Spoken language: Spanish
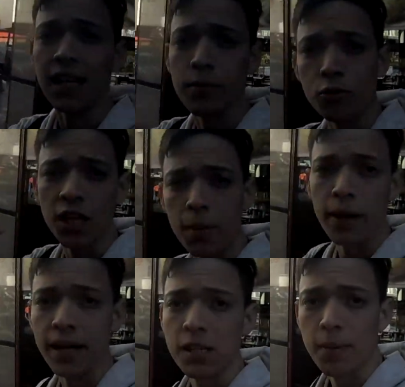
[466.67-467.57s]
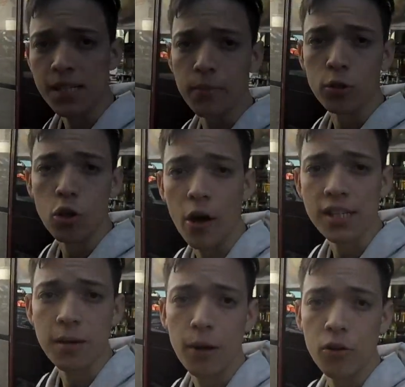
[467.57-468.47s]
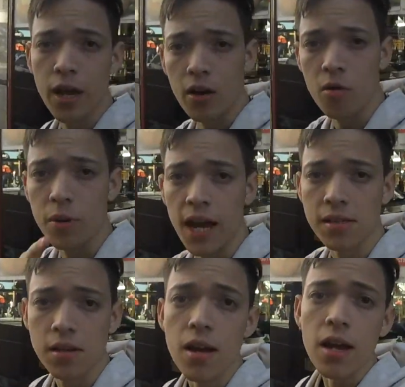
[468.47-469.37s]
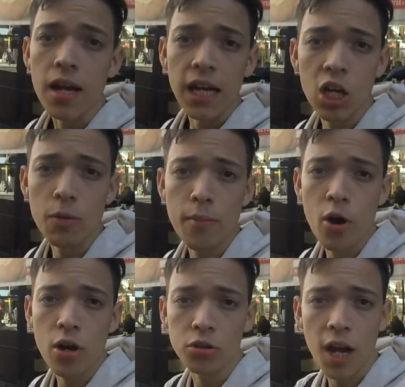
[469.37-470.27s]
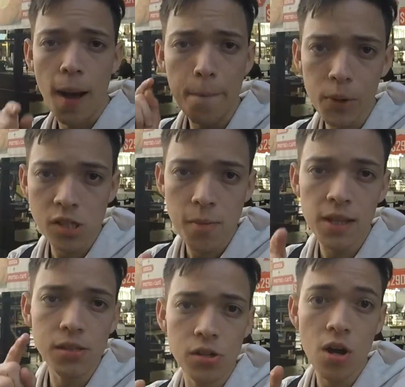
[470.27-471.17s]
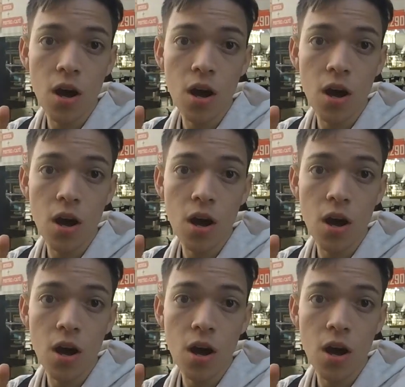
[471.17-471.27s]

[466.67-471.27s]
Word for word: canal de música para que se pasen por todas esas melodías cómicas Y nos vemos en otra próxima edición.